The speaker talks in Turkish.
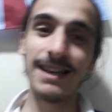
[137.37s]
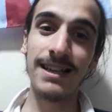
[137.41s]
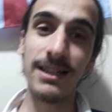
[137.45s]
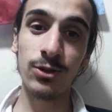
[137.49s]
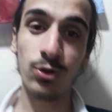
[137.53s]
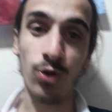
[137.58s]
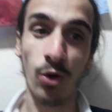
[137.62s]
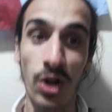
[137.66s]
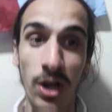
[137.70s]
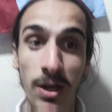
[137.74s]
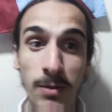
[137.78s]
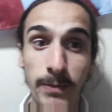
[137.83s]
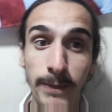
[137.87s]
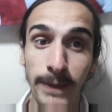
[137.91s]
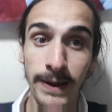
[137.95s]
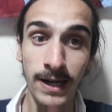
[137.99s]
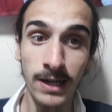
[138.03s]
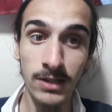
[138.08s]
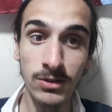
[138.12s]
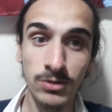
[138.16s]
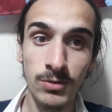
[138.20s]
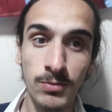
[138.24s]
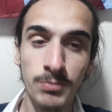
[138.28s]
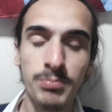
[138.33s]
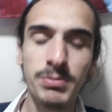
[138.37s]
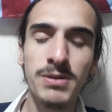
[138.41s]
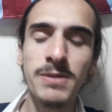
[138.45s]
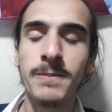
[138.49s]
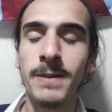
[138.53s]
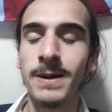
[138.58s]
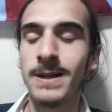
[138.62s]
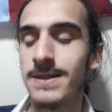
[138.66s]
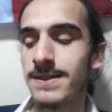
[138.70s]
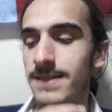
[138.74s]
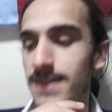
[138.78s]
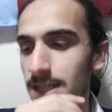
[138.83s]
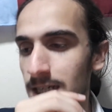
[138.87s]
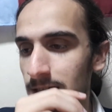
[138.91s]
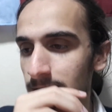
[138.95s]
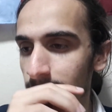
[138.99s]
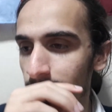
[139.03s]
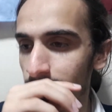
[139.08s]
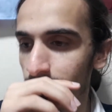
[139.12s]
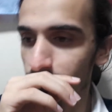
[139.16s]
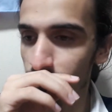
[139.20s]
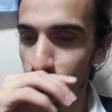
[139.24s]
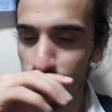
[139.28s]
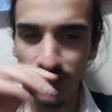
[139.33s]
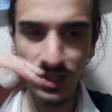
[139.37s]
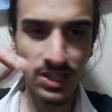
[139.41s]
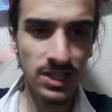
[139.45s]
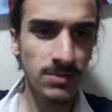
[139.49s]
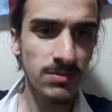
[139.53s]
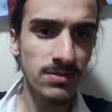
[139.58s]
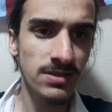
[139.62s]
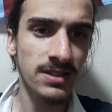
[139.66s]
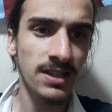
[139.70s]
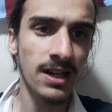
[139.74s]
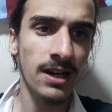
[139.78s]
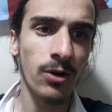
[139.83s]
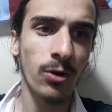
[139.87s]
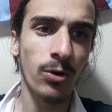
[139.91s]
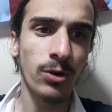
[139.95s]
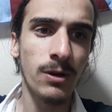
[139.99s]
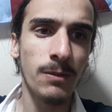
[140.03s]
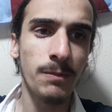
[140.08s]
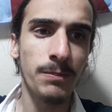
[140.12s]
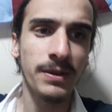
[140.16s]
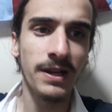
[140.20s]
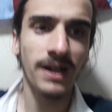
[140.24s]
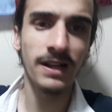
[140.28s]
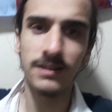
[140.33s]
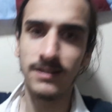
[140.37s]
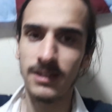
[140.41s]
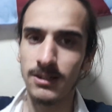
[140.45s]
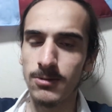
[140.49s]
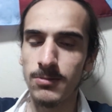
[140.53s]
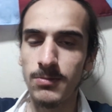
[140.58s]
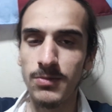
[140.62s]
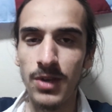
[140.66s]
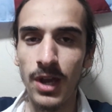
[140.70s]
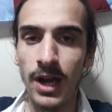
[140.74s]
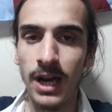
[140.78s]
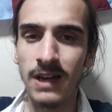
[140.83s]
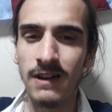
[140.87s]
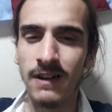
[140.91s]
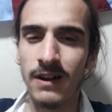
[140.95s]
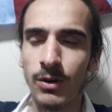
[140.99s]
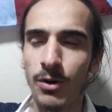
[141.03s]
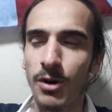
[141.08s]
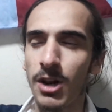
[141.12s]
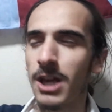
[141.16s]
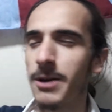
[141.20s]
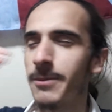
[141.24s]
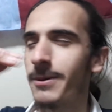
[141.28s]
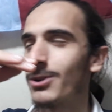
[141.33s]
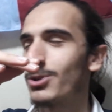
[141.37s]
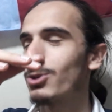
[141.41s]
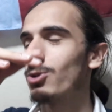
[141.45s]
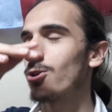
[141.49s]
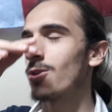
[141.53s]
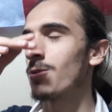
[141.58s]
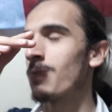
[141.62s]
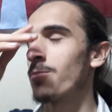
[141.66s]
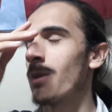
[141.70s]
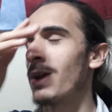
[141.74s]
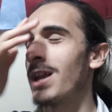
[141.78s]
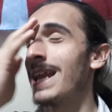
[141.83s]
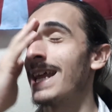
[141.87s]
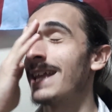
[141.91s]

Sonra baktım bir manzara vardı. O Çimsa olimpiyat gibi bir yer var. Oraya bakıyorum böyle.